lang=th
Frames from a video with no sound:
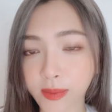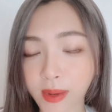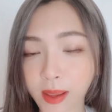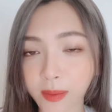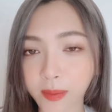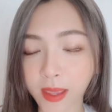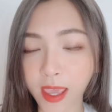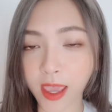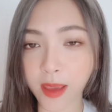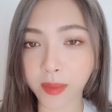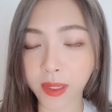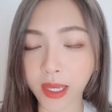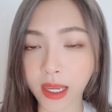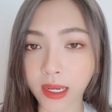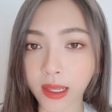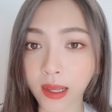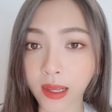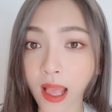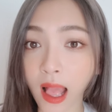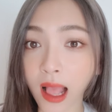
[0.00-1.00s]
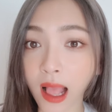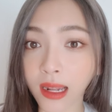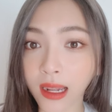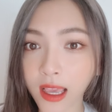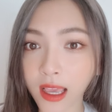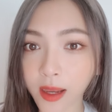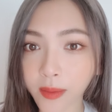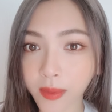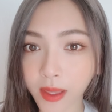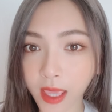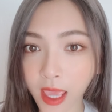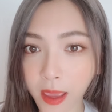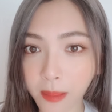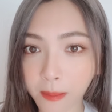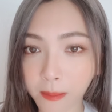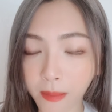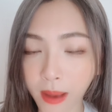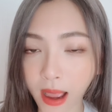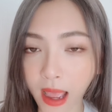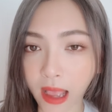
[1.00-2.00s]
หรับเกมนี้นะคะ เริ่มเกม
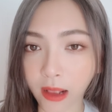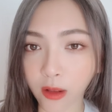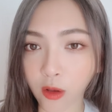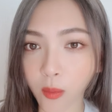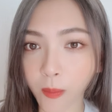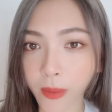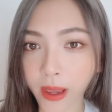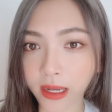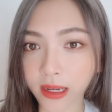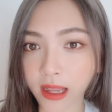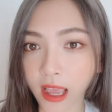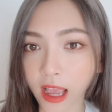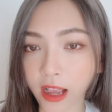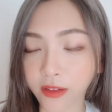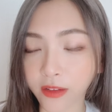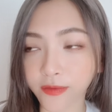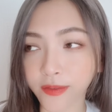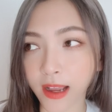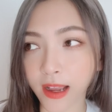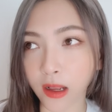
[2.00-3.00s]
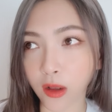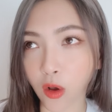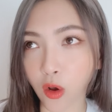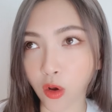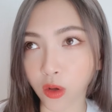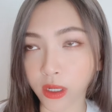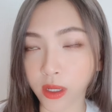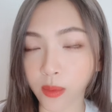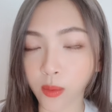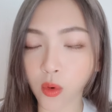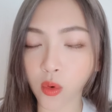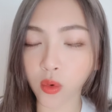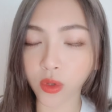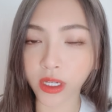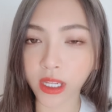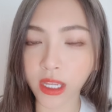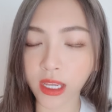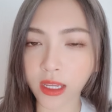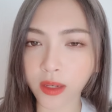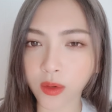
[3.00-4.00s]
มาก็เป็นทางฝั่งของลิเวอร์พูล
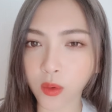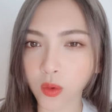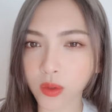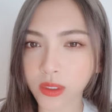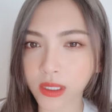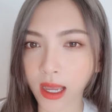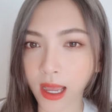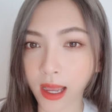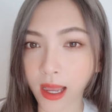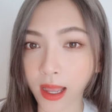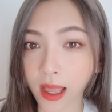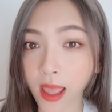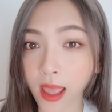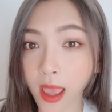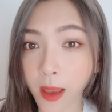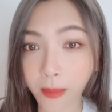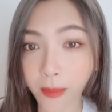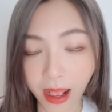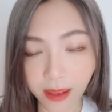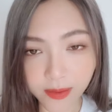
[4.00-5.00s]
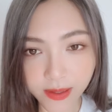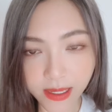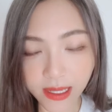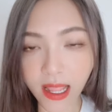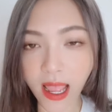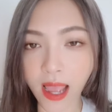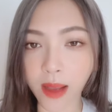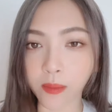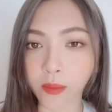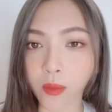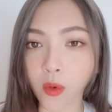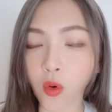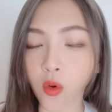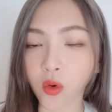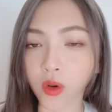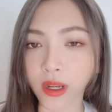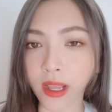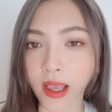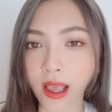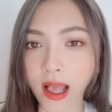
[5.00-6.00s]
ที่ดูจะพับสนามบุก
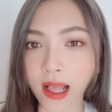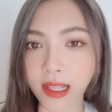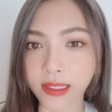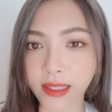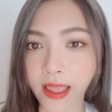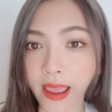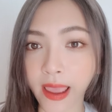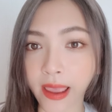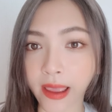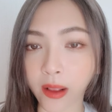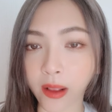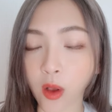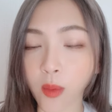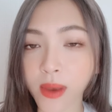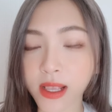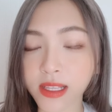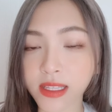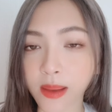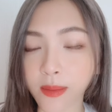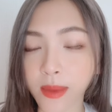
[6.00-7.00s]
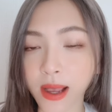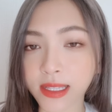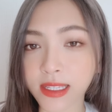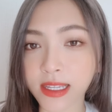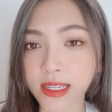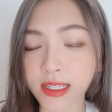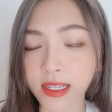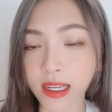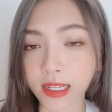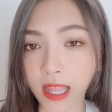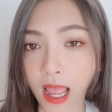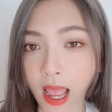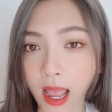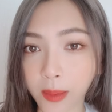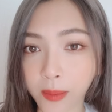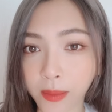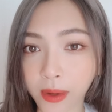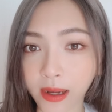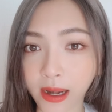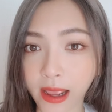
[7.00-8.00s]
นะคะ แต่ก็ไม่สามารถที่จะ
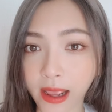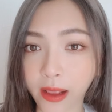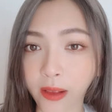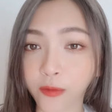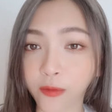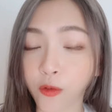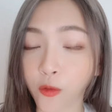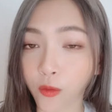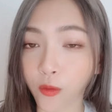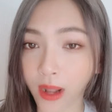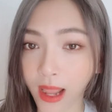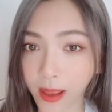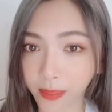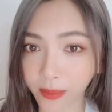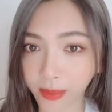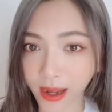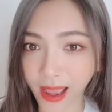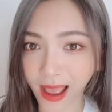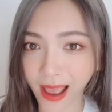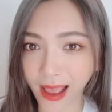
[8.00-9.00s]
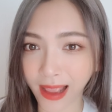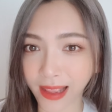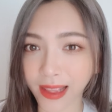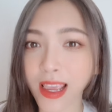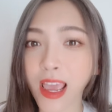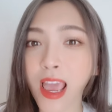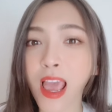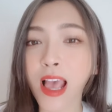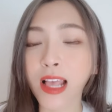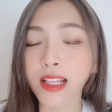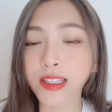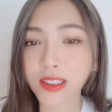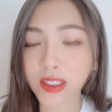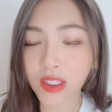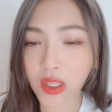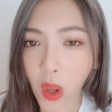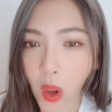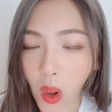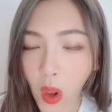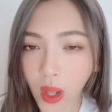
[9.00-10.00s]
ทำอะไรฟูลแลมได้ จ
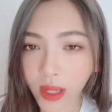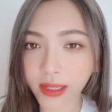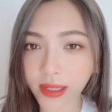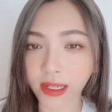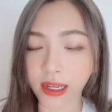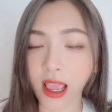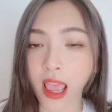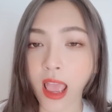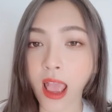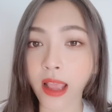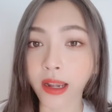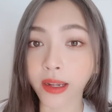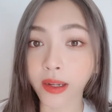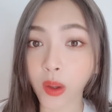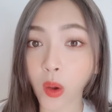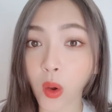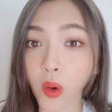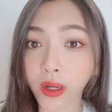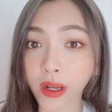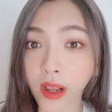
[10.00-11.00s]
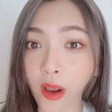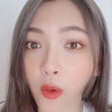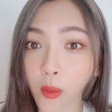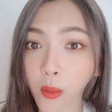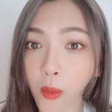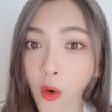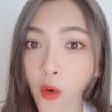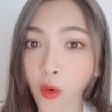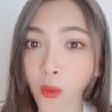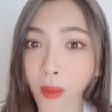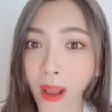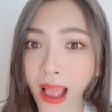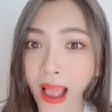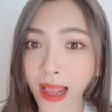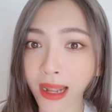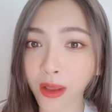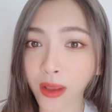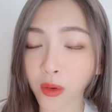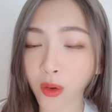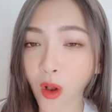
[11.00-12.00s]
อน โดนเขาบุกมา
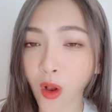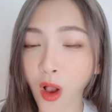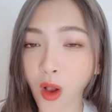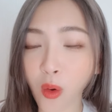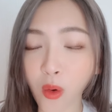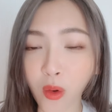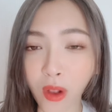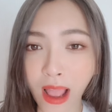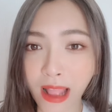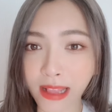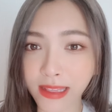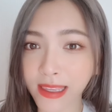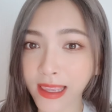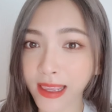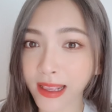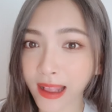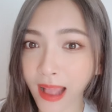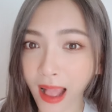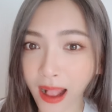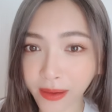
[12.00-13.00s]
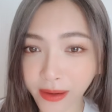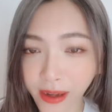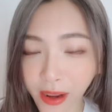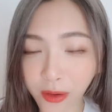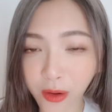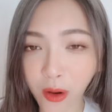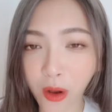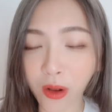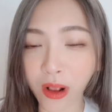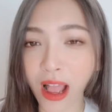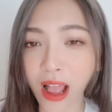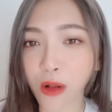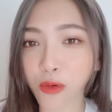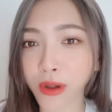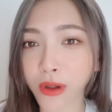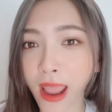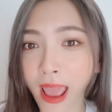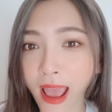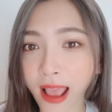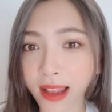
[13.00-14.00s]
แล้วก็โอกาสยิงครั้งเดียวของเขา
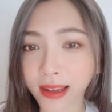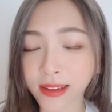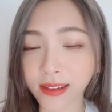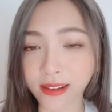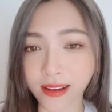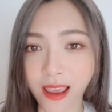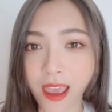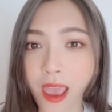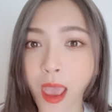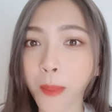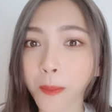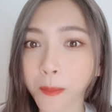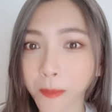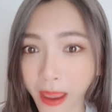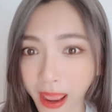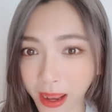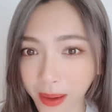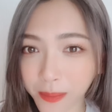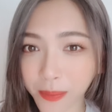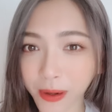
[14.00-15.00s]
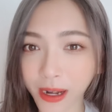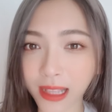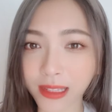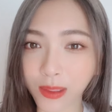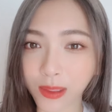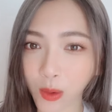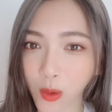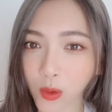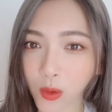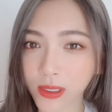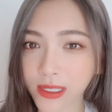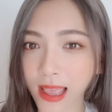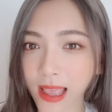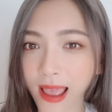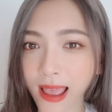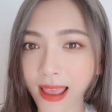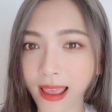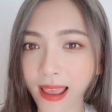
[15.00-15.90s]
นั้น เป็นประตูจ้า